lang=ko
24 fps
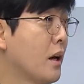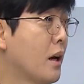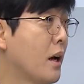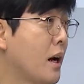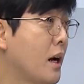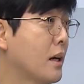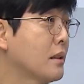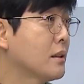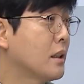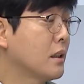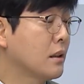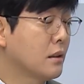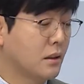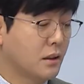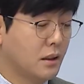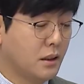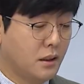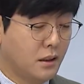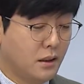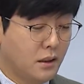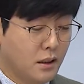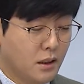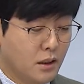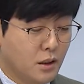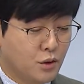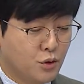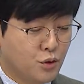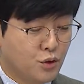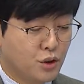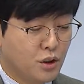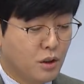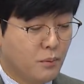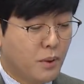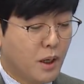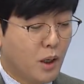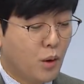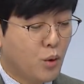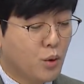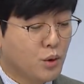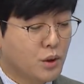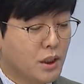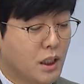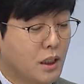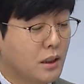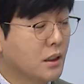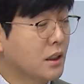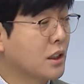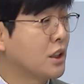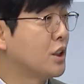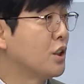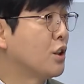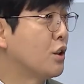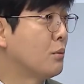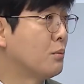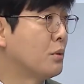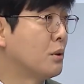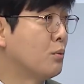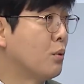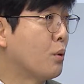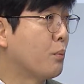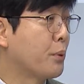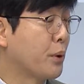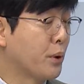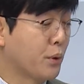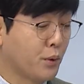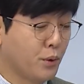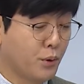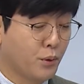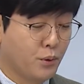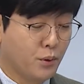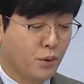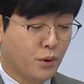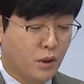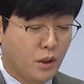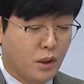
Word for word: 학생들이 취업하고자 하는 기업을 목표로